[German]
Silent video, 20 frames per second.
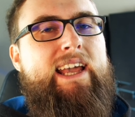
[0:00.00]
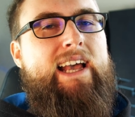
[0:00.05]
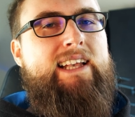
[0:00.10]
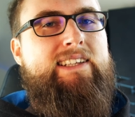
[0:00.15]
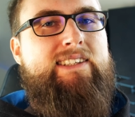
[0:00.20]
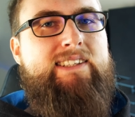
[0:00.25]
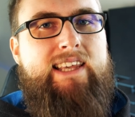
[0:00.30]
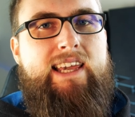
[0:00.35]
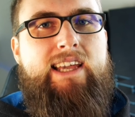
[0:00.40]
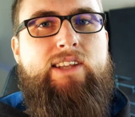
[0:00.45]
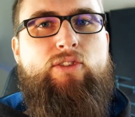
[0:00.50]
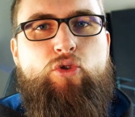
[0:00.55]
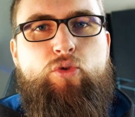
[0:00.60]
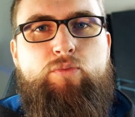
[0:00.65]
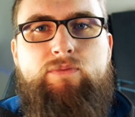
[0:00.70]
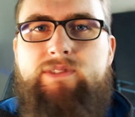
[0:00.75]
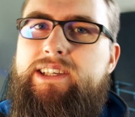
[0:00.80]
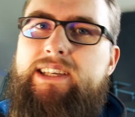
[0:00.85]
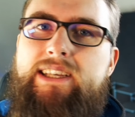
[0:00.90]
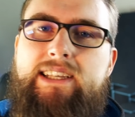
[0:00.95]
es geht
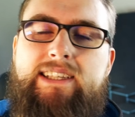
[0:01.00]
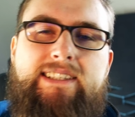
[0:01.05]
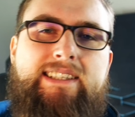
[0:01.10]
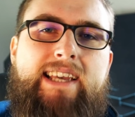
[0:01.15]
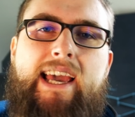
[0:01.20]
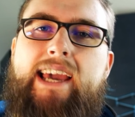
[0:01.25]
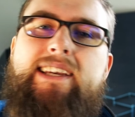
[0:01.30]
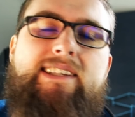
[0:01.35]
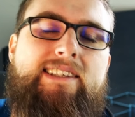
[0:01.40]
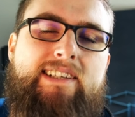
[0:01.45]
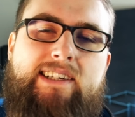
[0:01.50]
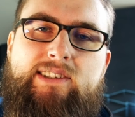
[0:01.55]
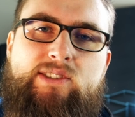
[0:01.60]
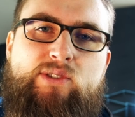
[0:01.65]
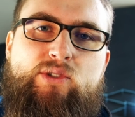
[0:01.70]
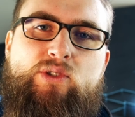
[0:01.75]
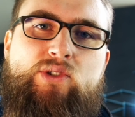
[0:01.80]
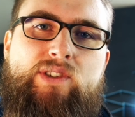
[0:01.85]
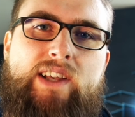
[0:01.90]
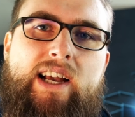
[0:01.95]
um die Technik,
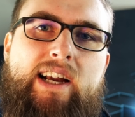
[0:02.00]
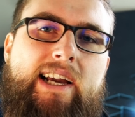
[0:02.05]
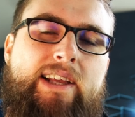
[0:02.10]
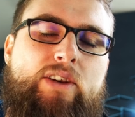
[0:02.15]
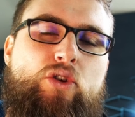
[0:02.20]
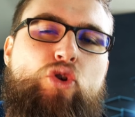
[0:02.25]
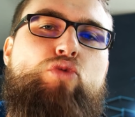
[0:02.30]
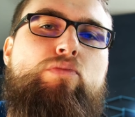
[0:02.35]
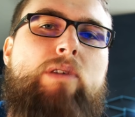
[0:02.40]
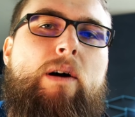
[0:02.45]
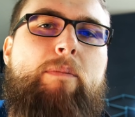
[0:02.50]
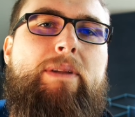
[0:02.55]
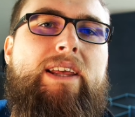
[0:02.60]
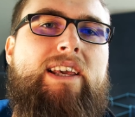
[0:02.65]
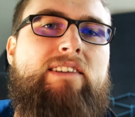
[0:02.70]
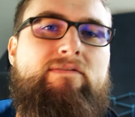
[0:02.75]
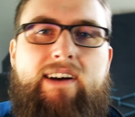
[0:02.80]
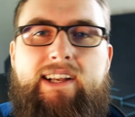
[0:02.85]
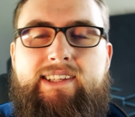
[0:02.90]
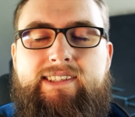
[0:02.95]
also sozusagen ein
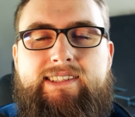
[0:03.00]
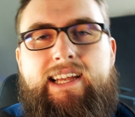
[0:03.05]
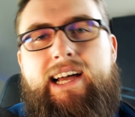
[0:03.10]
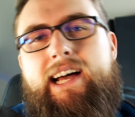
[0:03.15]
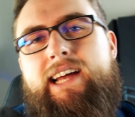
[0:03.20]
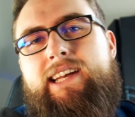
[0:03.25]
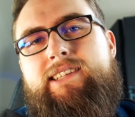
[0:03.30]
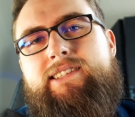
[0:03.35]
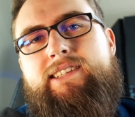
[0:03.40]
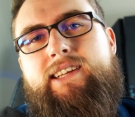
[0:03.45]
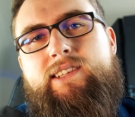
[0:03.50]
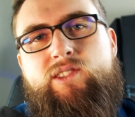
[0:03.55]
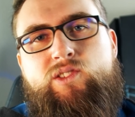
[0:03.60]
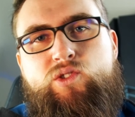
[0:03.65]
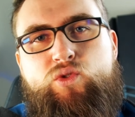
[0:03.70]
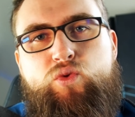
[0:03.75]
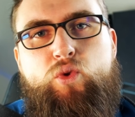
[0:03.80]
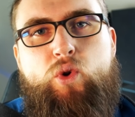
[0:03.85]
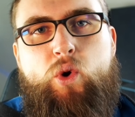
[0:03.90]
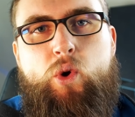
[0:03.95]
Überblick, was da alles
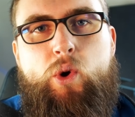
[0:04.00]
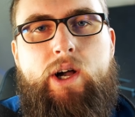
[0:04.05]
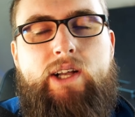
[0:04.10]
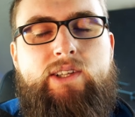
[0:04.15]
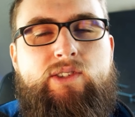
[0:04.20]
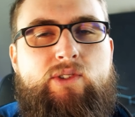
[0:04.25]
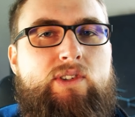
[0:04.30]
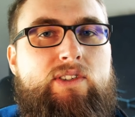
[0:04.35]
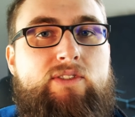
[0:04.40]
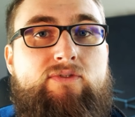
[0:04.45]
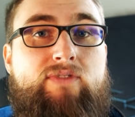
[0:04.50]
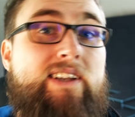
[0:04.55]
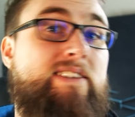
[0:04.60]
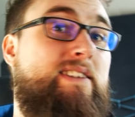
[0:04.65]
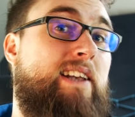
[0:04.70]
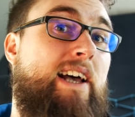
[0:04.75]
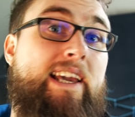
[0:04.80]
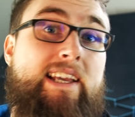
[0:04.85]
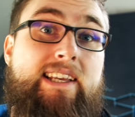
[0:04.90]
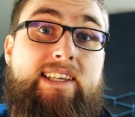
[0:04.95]
dazugehört und
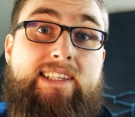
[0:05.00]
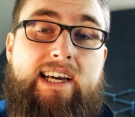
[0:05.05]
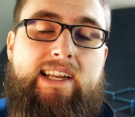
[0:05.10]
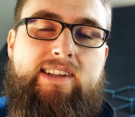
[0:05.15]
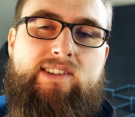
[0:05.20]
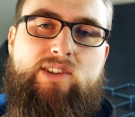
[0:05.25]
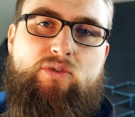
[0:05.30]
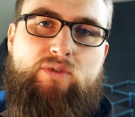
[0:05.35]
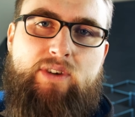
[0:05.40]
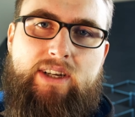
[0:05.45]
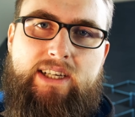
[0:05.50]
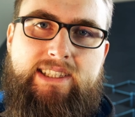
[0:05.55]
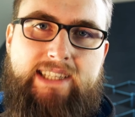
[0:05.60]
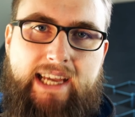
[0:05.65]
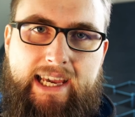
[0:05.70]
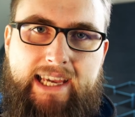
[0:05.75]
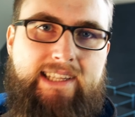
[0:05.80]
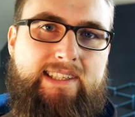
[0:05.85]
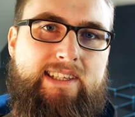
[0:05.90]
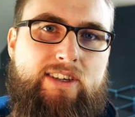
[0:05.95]
was eigentlich alles auch wirklich
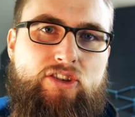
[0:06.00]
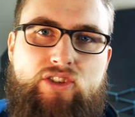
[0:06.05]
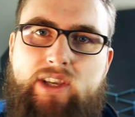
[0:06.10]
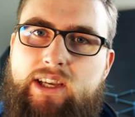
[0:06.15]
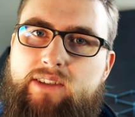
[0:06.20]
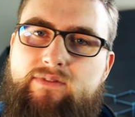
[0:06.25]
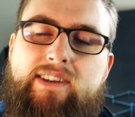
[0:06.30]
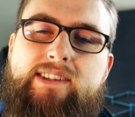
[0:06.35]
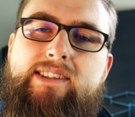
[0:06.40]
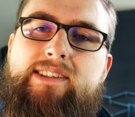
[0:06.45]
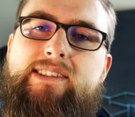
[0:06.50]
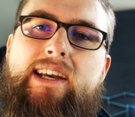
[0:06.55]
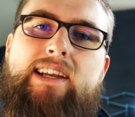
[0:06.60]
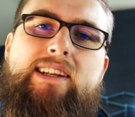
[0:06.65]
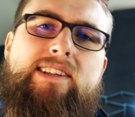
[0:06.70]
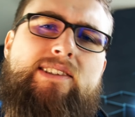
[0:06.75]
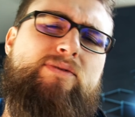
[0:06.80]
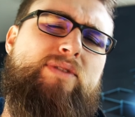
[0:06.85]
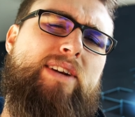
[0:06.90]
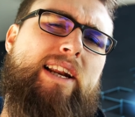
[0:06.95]
dahinter steckt, was es
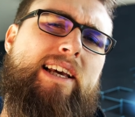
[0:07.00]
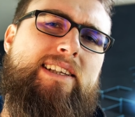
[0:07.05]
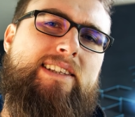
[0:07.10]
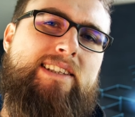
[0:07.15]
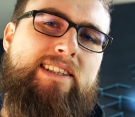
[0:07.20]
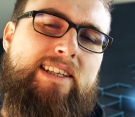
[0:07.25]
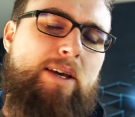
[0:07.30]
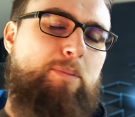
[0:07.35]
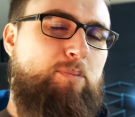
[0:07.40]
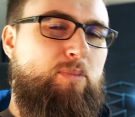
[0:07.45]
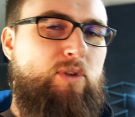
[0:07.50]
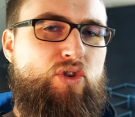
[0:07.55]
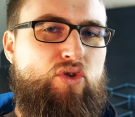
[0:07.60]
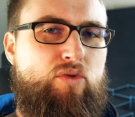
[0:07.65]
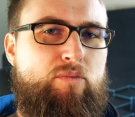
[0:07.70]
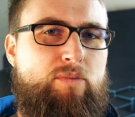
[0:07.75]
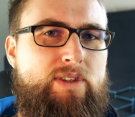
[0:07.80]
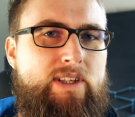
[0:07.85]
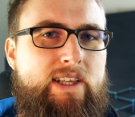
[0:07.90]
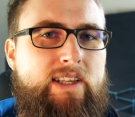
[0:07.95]
alles vielleicht gibt, nicht
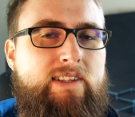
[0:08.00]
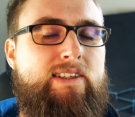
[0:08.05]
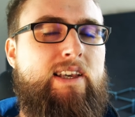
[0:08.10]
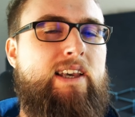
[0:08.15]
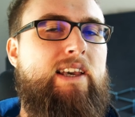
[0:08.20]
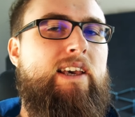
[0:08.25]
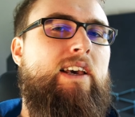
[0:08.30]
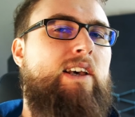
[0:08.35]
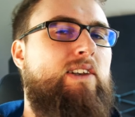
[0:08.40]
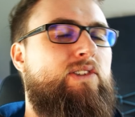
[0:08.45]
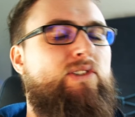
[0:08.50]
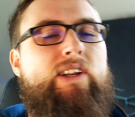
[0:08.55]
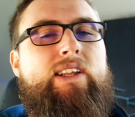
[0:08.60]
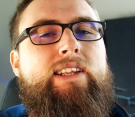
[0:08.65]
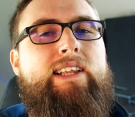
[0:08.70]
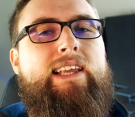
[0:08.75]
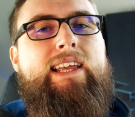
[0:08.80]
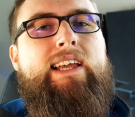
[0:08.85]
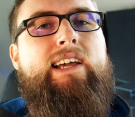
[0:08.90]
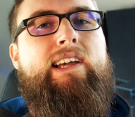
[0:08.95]
unbedingt,
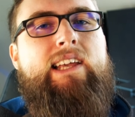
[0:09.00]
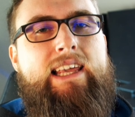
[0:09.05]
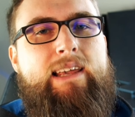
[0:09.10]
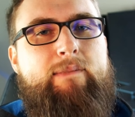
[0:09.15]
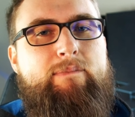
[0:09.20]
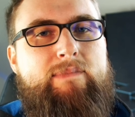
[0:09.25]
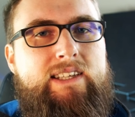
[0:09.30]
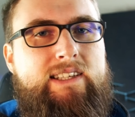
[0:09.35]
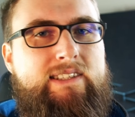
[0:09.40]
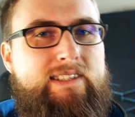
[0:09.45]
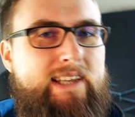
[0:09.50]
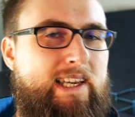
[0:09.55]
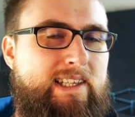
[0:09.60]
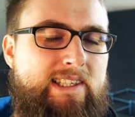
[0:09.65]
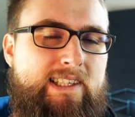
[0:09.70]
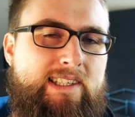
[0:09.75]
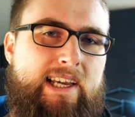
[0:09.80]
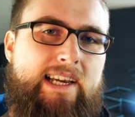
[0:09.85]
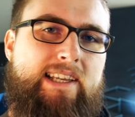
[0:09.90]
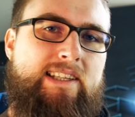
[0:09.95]
sondern eher eben die
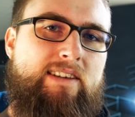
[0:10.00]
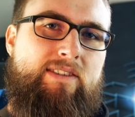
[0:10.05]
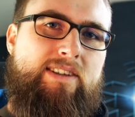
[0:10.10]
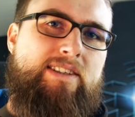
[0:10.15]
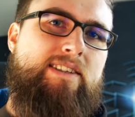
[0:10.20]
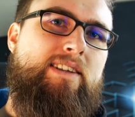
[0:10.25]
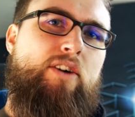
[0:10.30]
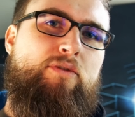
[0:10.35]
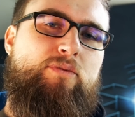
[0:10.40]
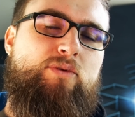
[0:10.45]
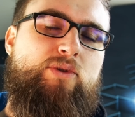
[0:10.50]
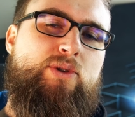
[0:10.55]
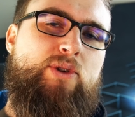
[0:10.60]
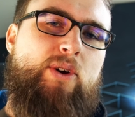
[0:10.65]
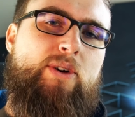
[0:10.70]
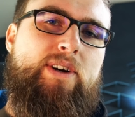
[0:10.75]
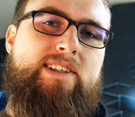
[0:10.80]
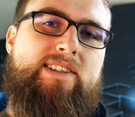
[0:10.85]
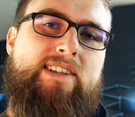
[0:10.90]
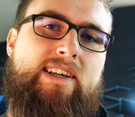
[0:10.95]
Technik dahinter. Wir sind hier auf dem
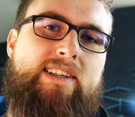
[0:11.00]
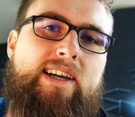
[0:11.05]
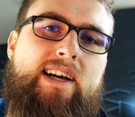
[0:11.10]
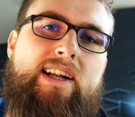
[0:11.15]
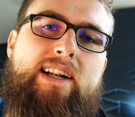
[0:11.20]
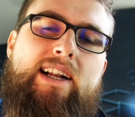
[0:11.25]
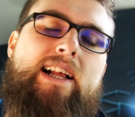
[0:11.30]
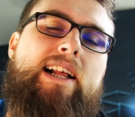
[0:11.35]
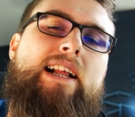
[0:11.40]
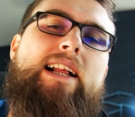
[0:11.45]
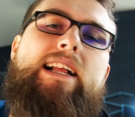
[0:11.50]
Tutorials-Kanal,